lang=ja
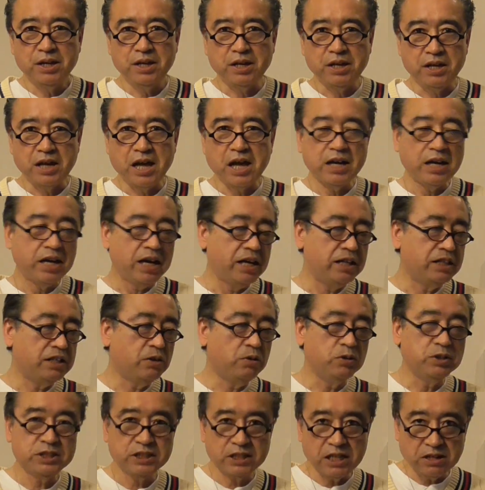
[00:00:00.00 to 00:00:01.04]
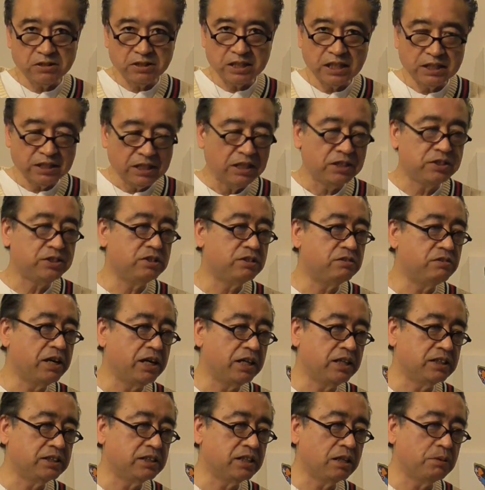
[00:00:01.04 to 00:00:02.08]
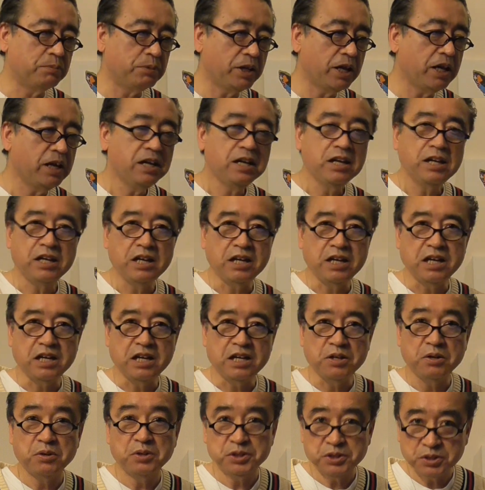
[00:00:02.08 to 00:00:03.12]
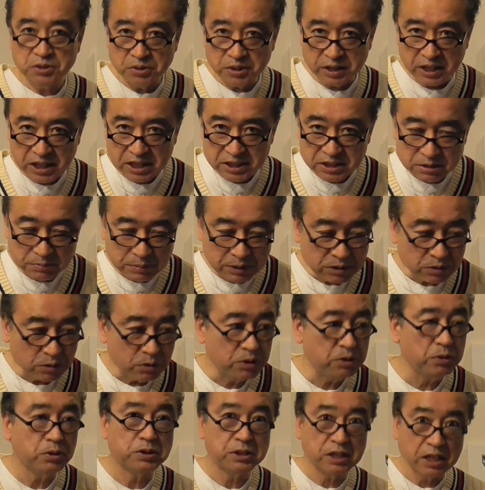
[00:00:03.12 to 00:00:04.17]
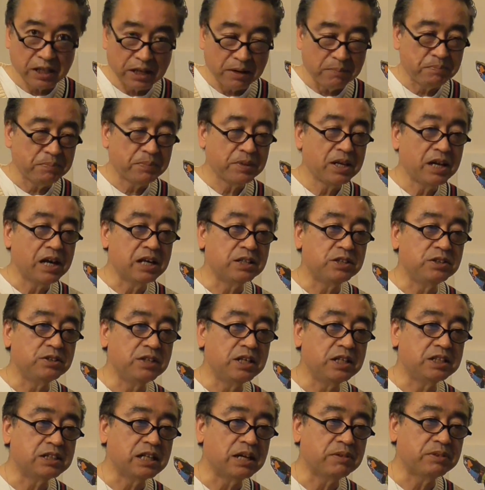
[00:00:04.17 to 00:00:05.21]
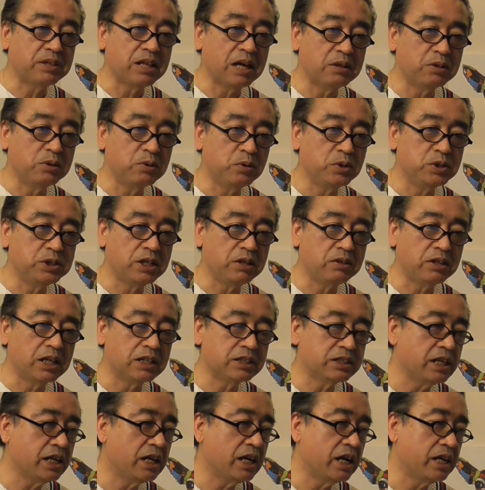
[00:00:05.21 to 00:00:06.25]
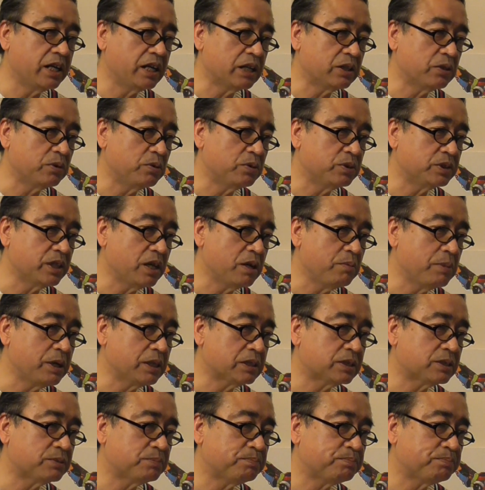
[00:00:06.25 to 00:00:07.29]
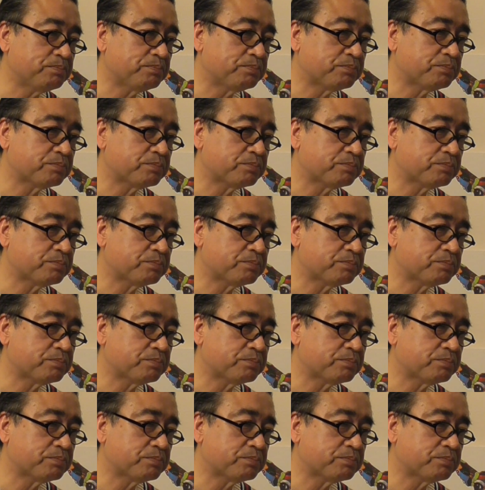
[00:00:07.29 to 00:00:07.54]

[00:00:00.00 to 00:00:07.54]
え案外お近くだったりするわけですけどもね、えー、よろしくお願いしますお気をつけて阪急電車堪能してくださいありがとうございます